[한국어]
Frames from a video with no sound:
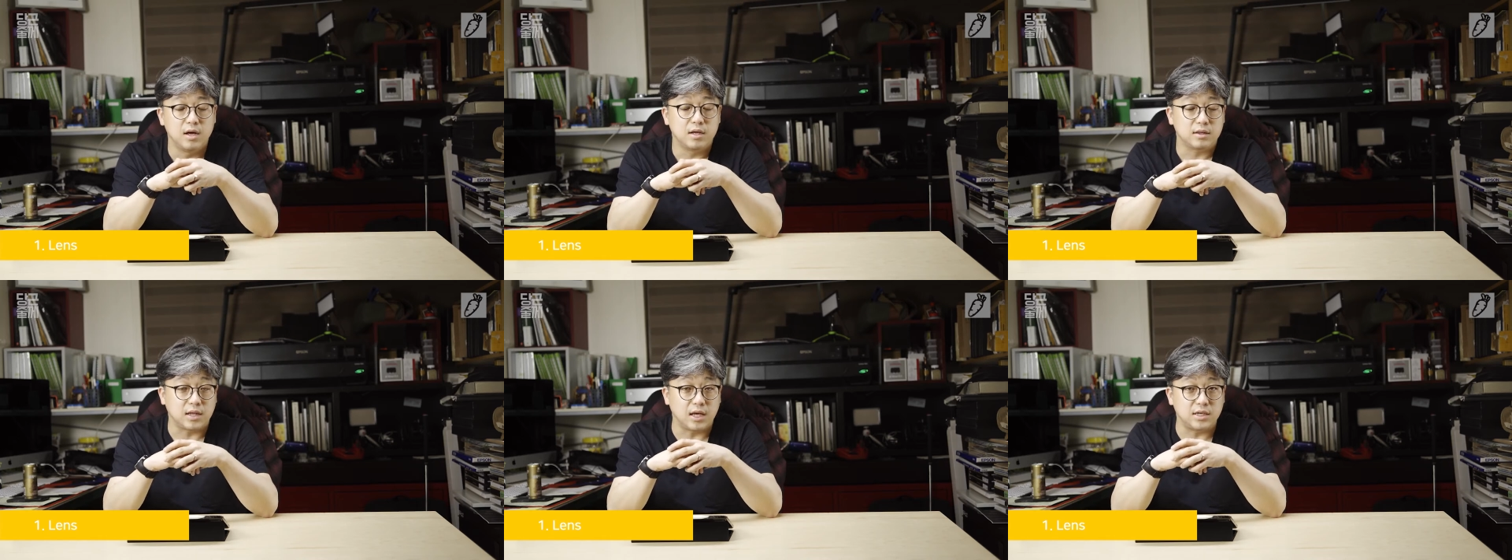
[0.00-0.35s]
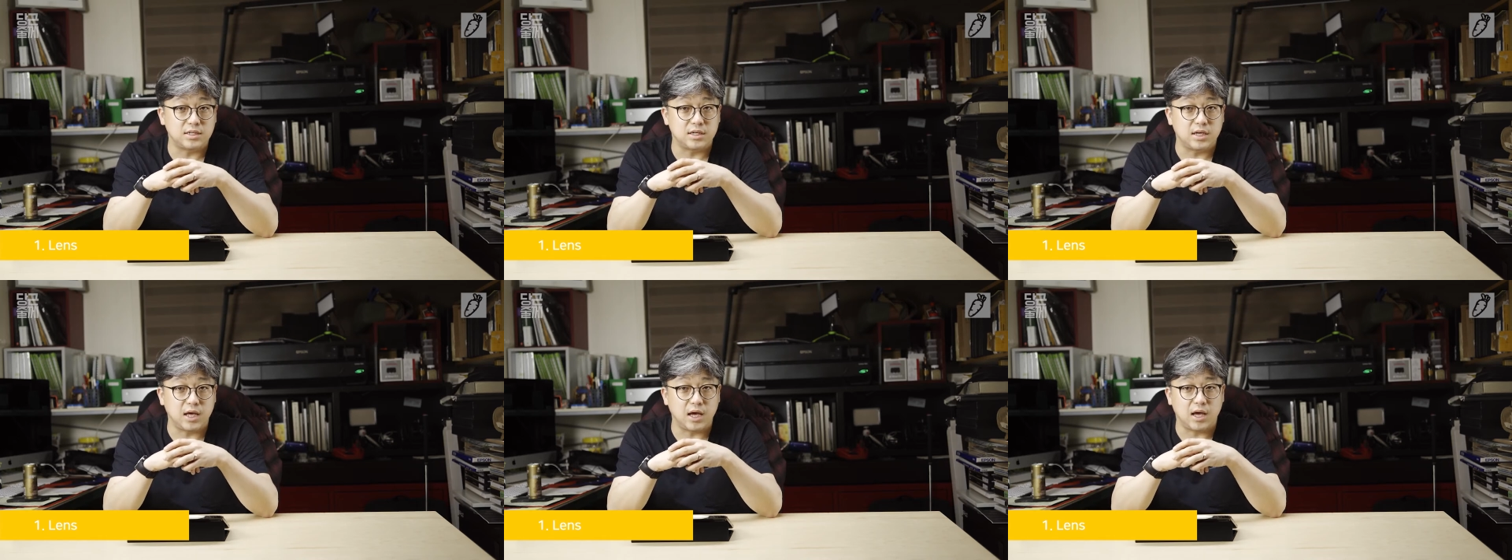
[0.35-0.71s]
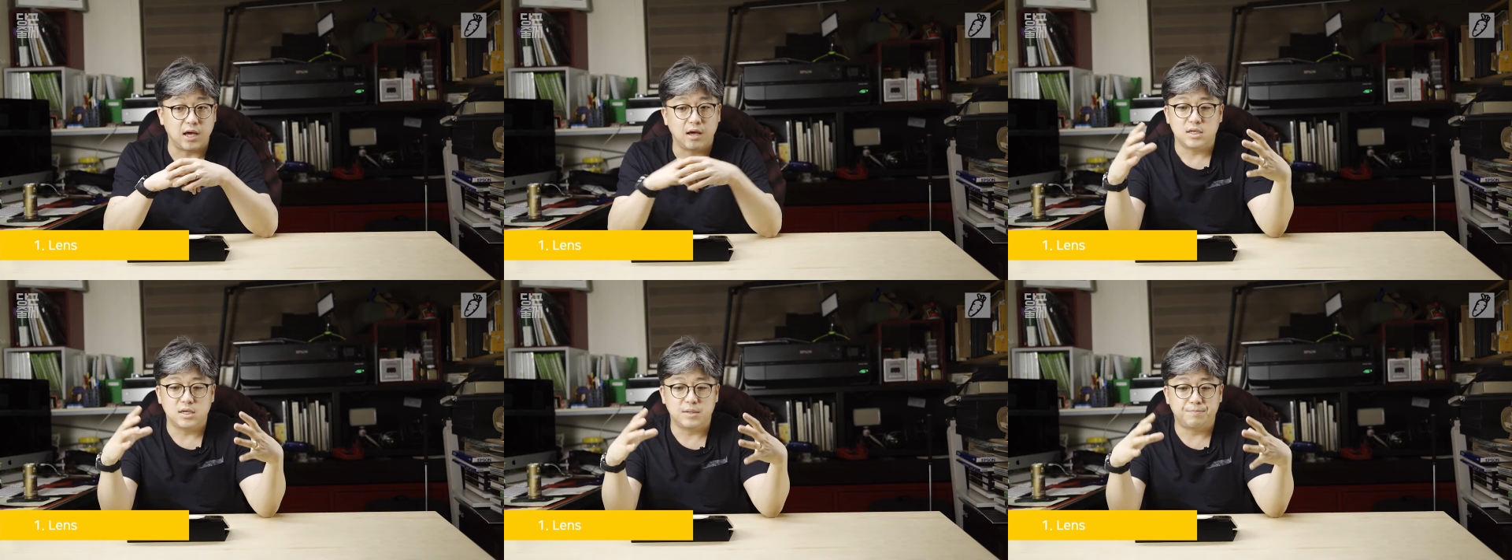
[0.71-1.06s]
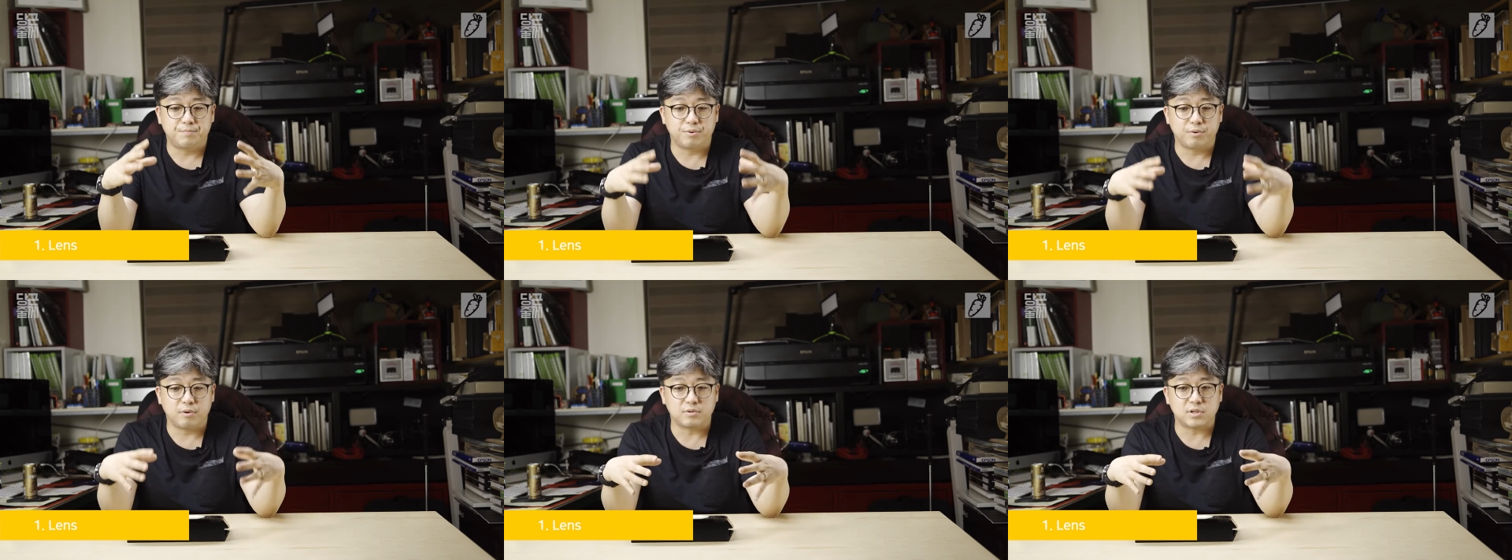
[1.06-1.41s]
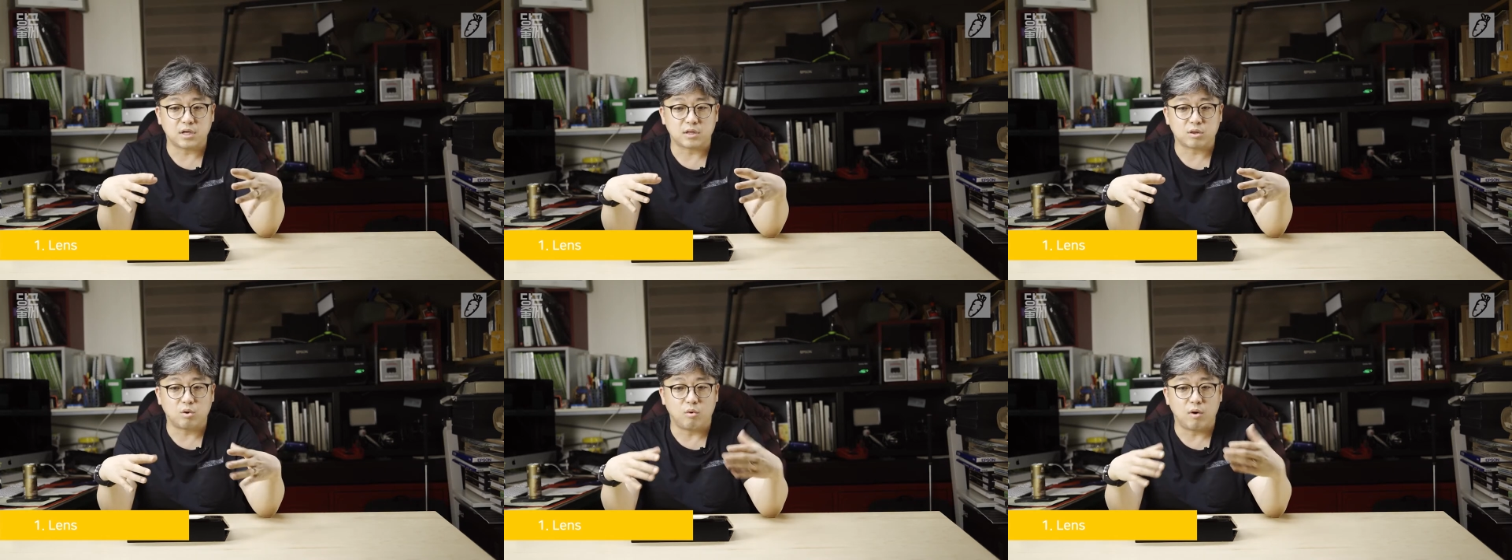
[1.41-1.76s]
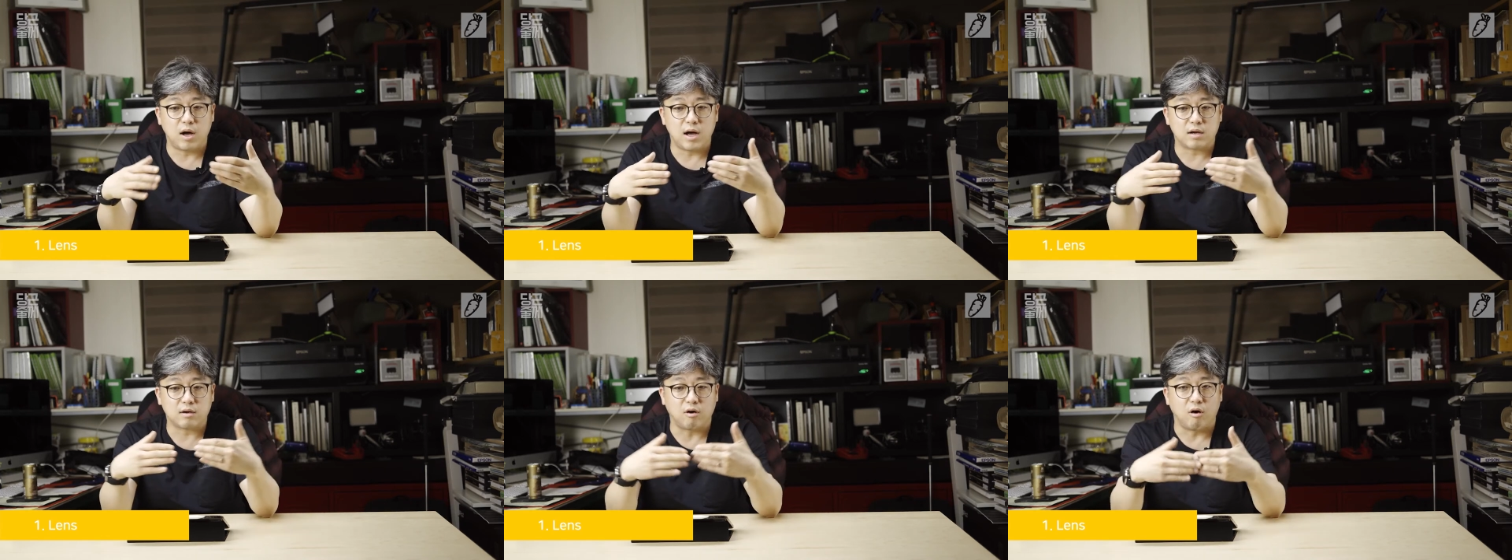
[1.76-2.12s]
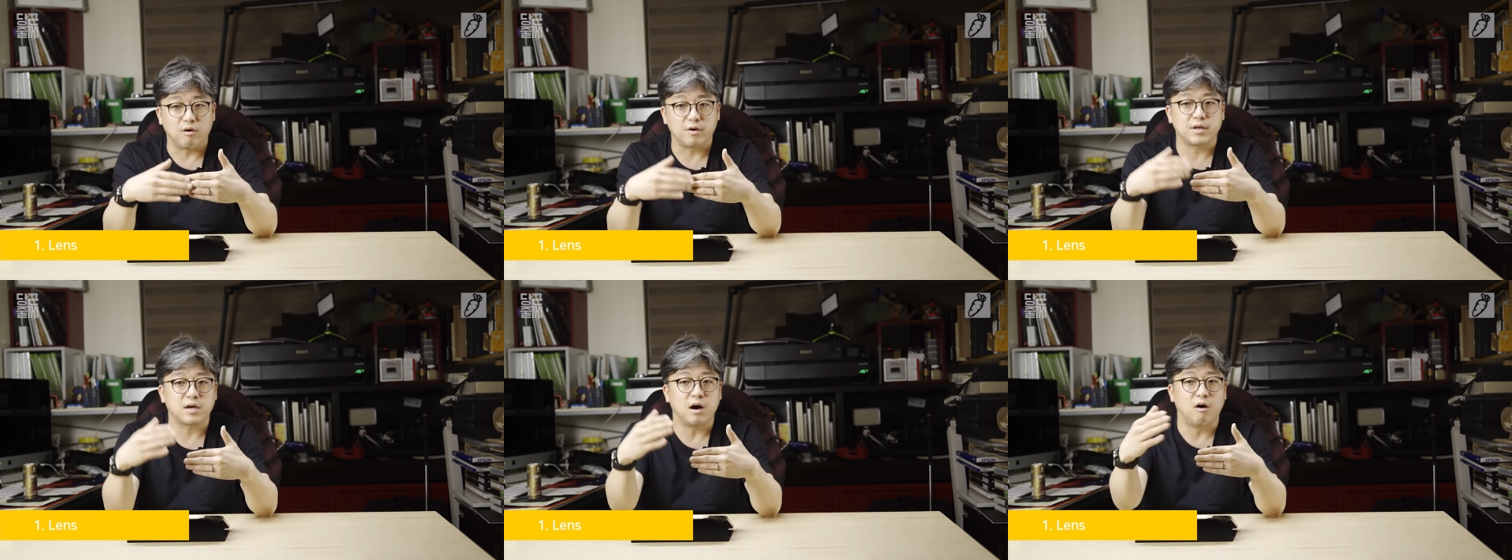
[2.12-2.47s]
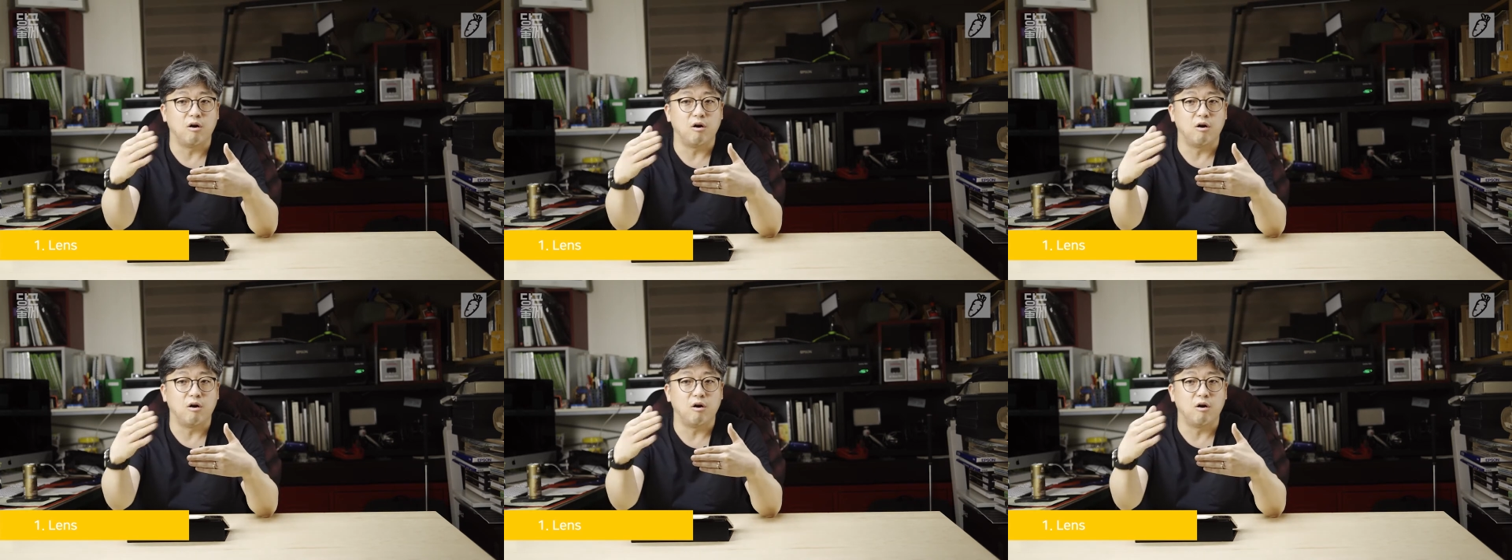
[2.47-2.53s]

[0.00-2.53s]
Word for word: 대신에 이 프로젝터와 거리가